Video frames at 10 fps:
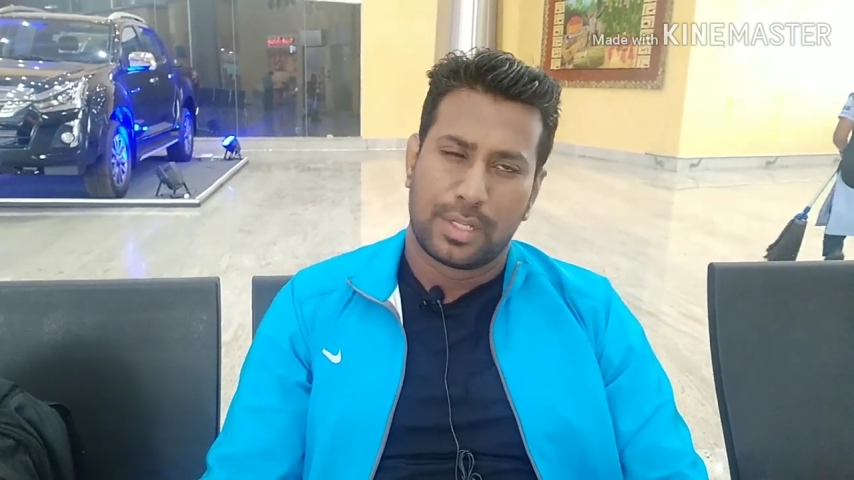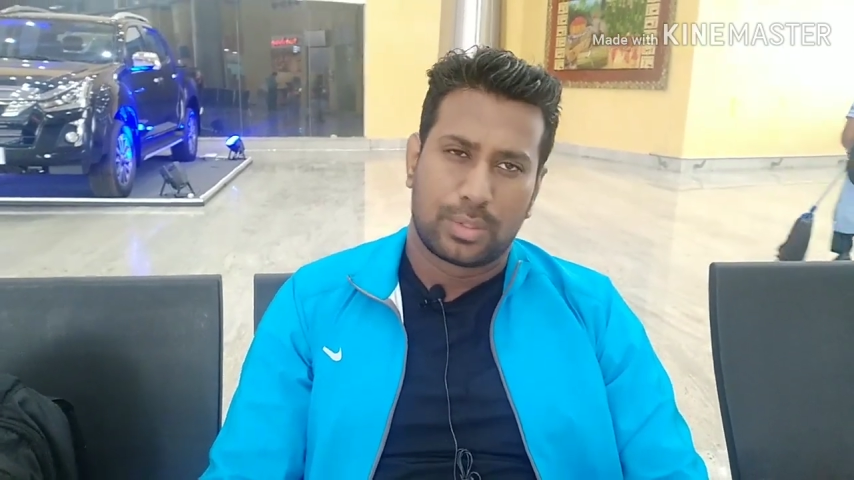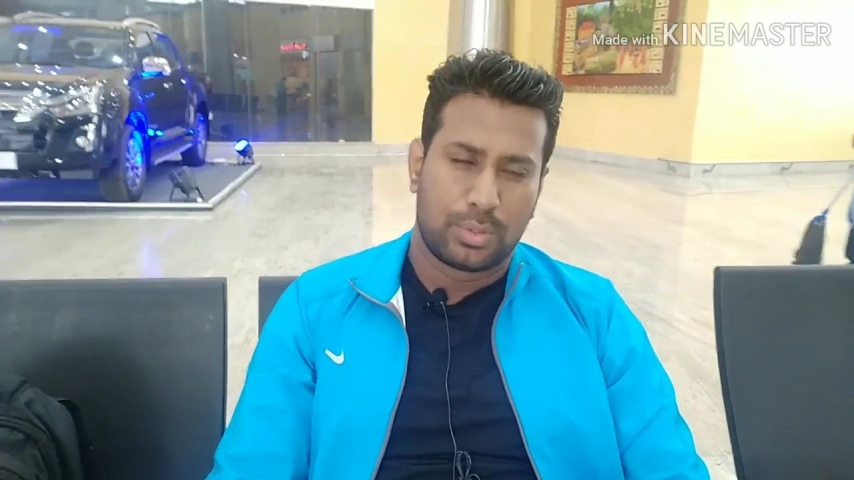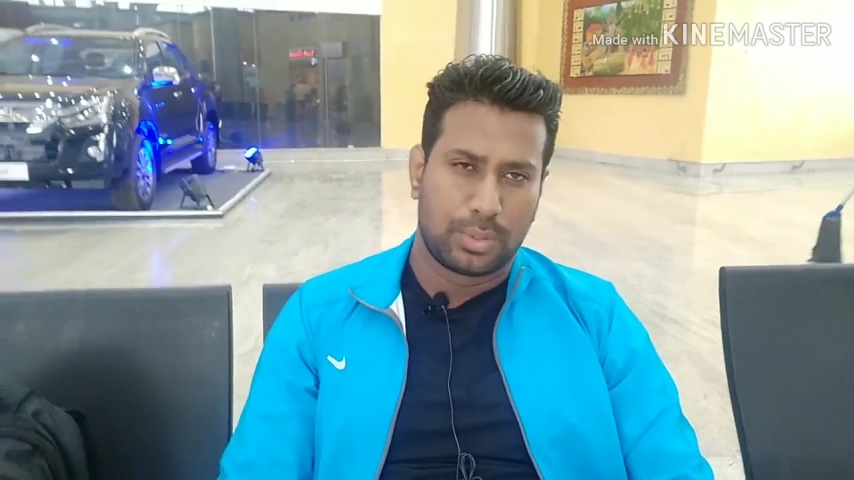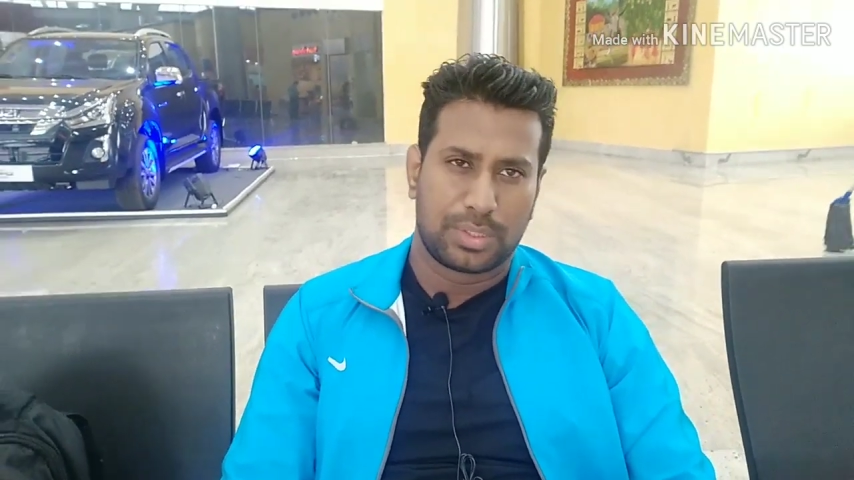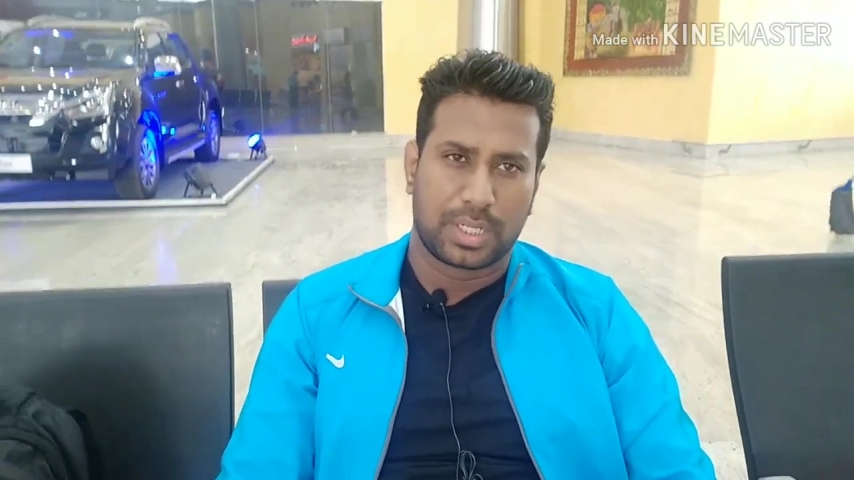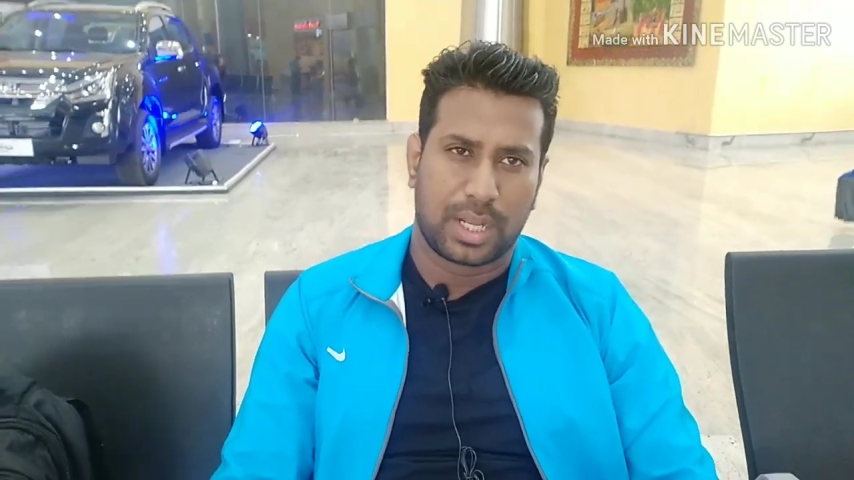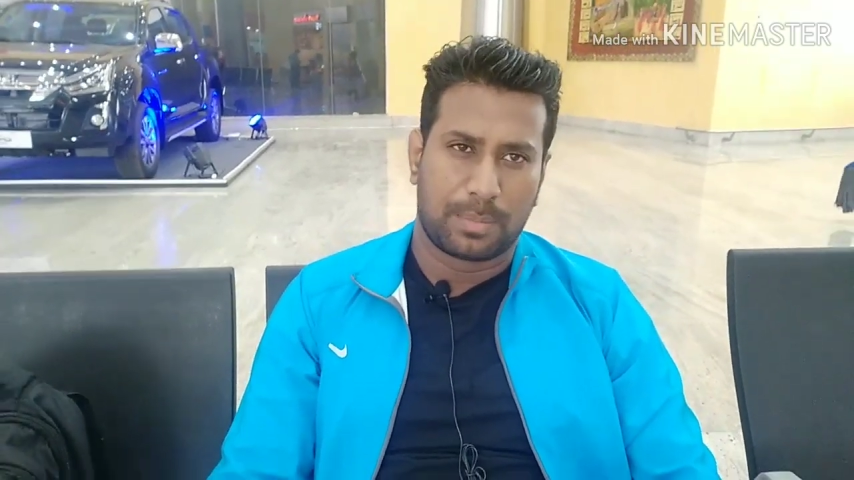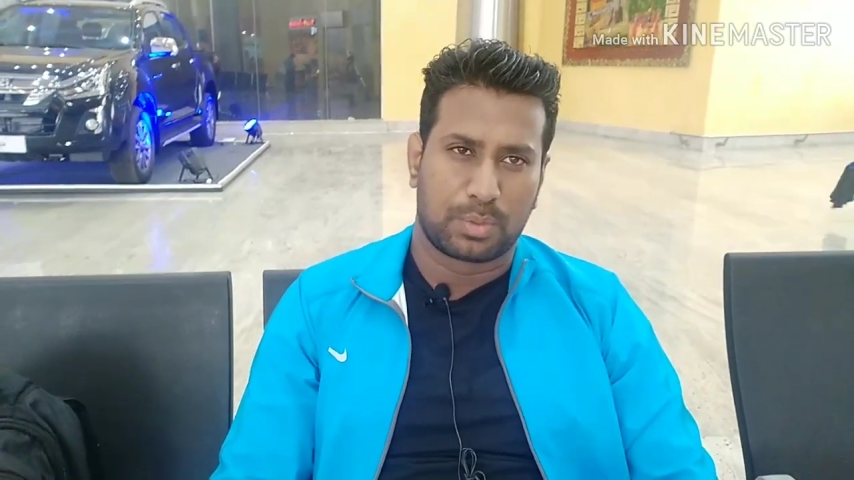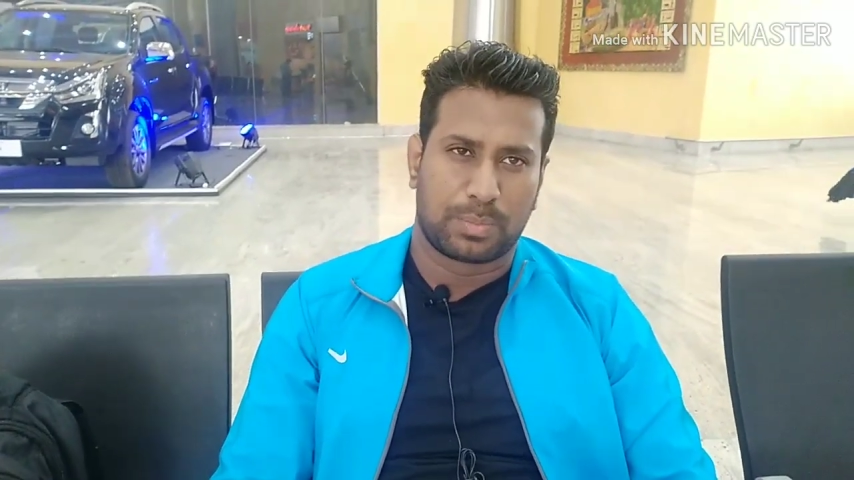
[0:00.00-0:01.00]
तो दोनों जगह
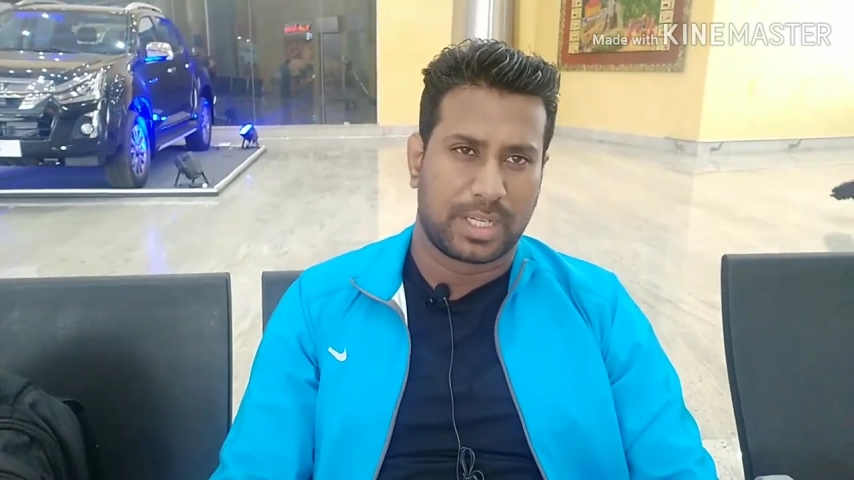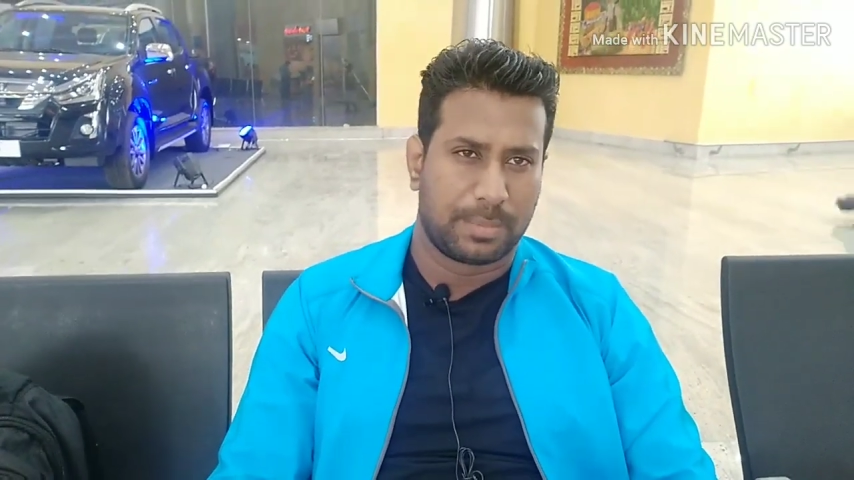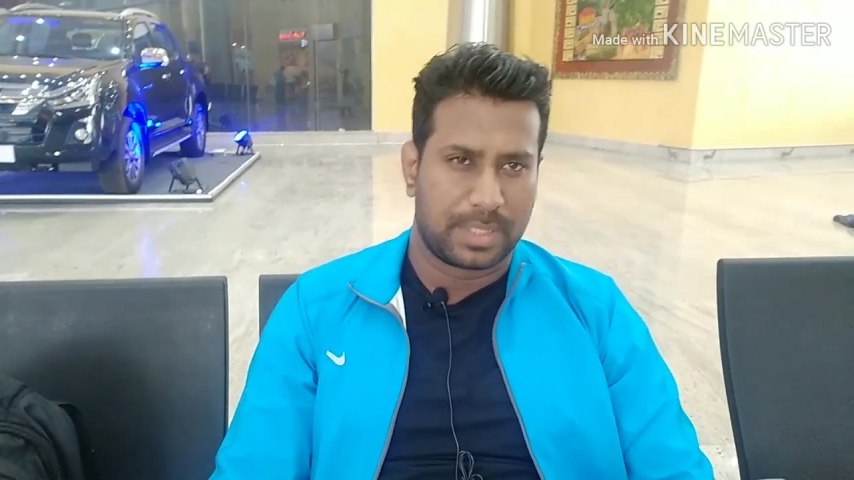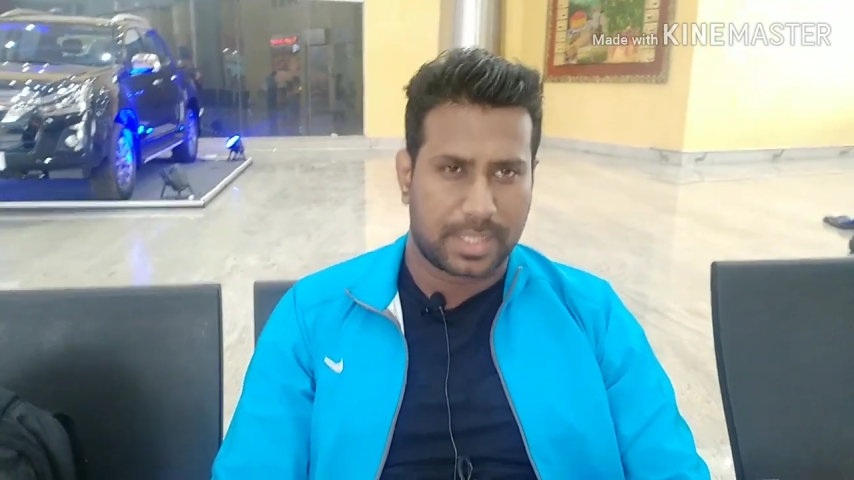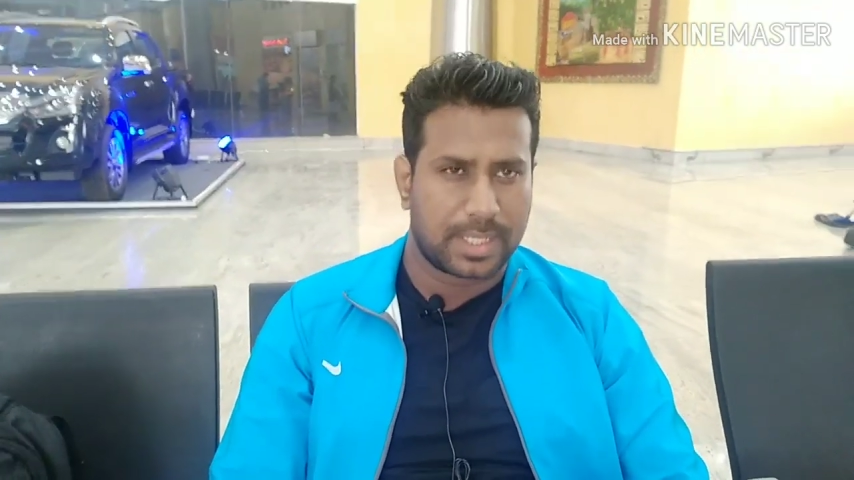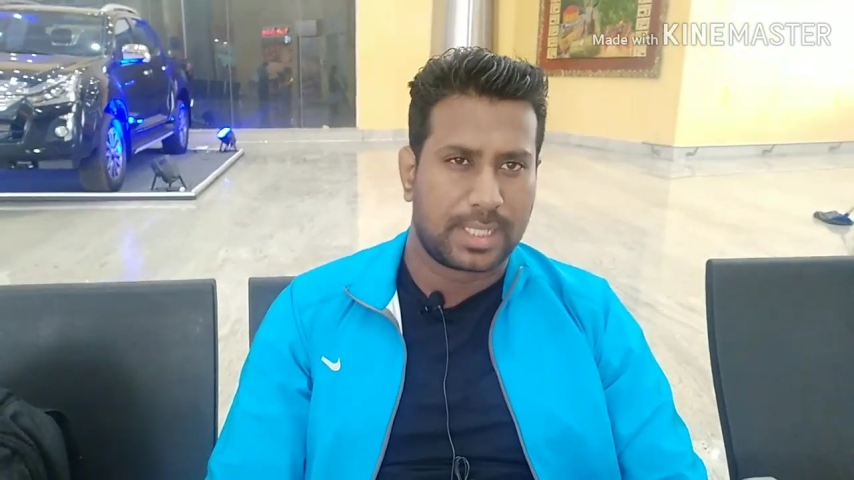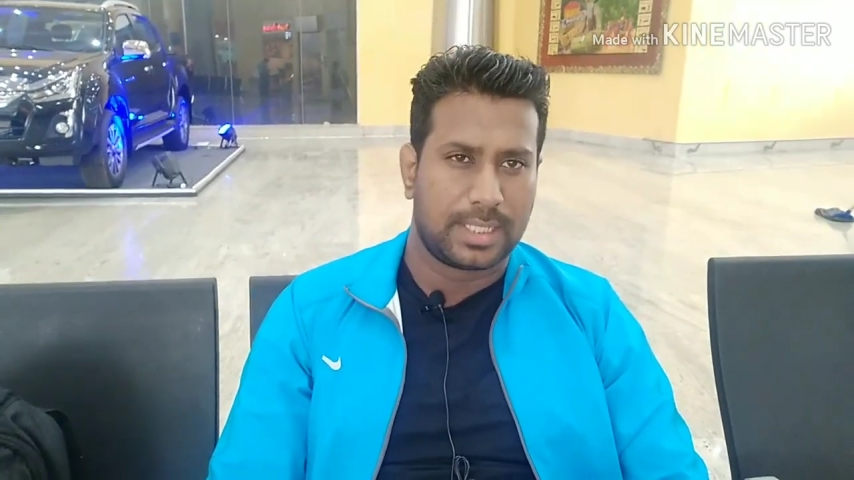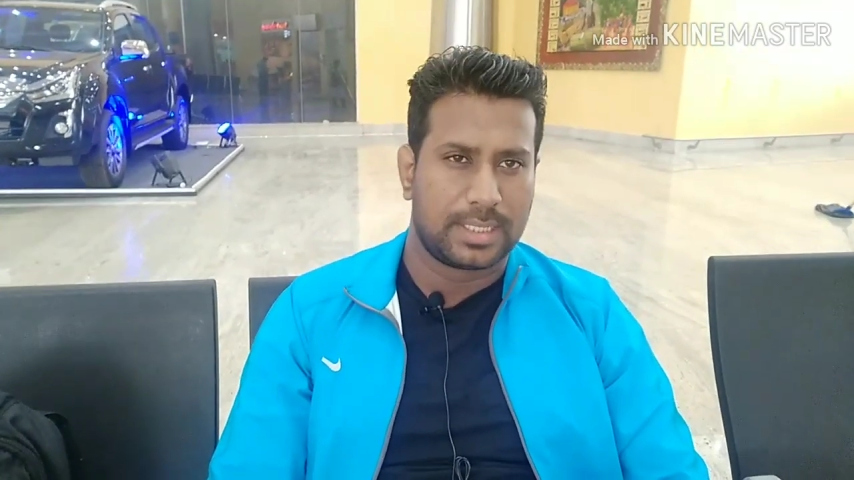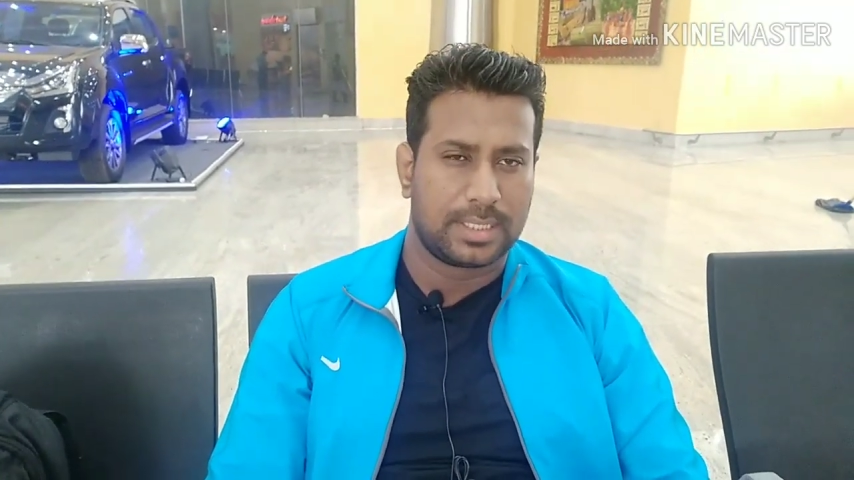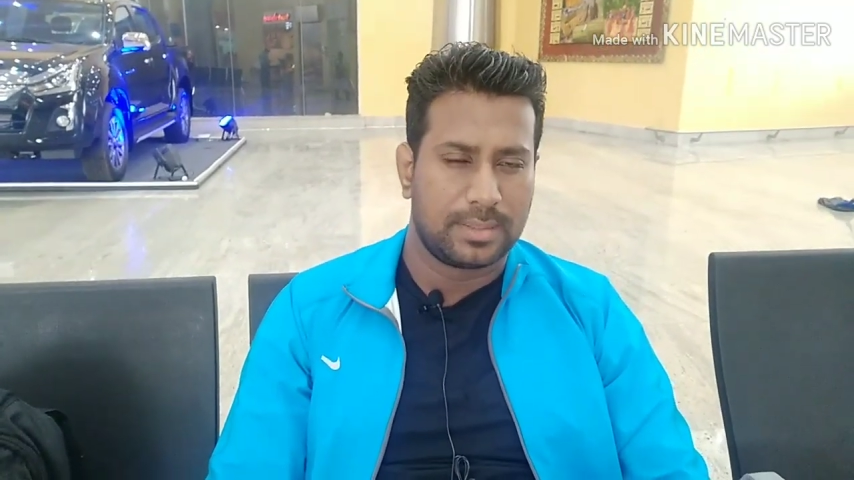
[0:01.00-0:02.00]
आप रुपये डेबिट कार्ड ले
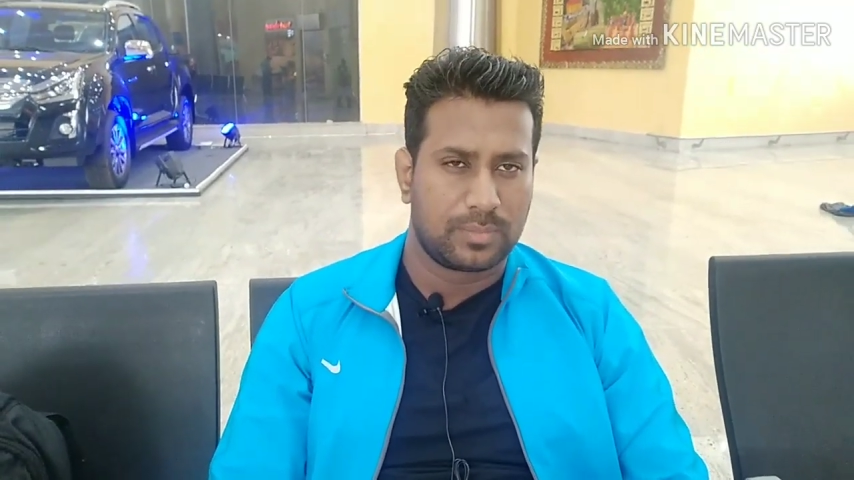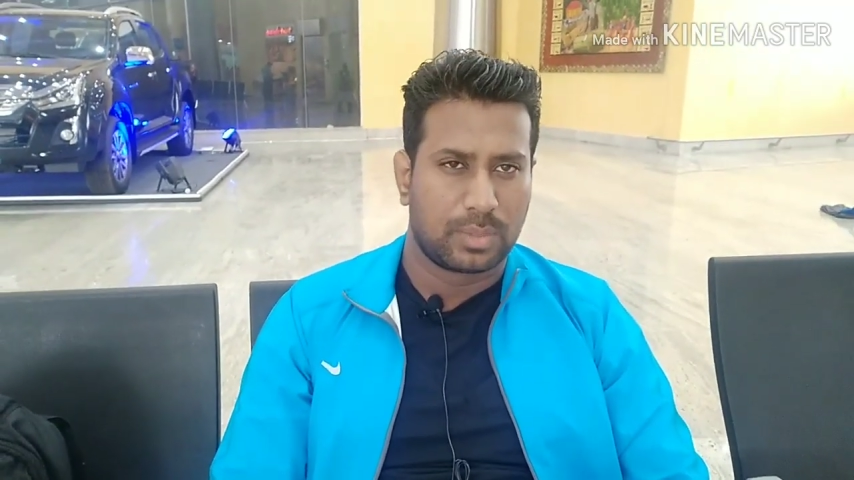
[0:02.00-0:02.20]
लीजिए